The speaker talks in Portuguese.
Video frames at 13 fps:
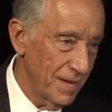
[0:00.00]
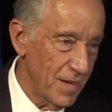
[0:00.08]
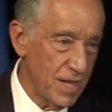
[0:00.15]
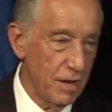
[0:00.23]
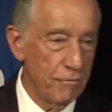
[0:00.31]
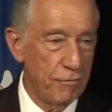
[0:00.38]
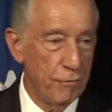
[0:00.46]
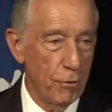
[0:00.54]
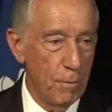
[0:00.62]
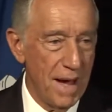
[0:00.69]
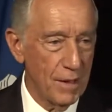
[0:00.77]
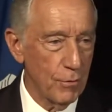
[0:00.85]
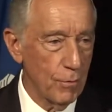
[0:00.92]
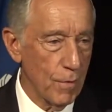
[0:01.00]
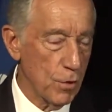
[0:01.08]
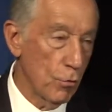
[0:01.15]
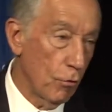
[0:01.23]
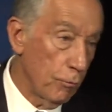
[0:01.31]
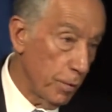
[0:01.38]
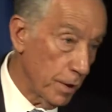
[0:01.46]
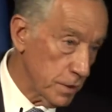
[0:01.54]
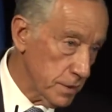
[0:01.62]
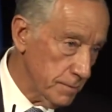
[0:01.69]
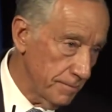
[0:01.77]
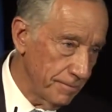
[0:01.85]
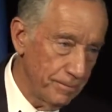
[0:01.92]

Esteve é formado, mas não houve posse.